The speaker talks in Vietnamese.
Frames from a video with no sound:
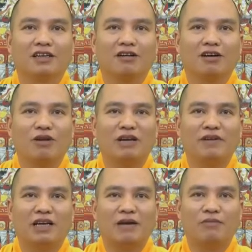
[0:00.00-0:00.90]
có công an
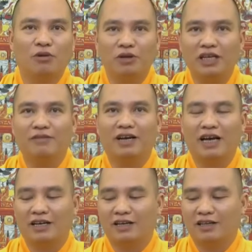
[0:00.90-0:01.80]
việc làm ổn định và
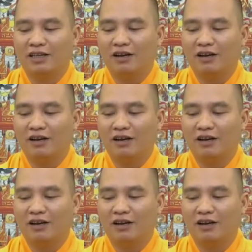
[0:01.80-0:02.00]
hạn thì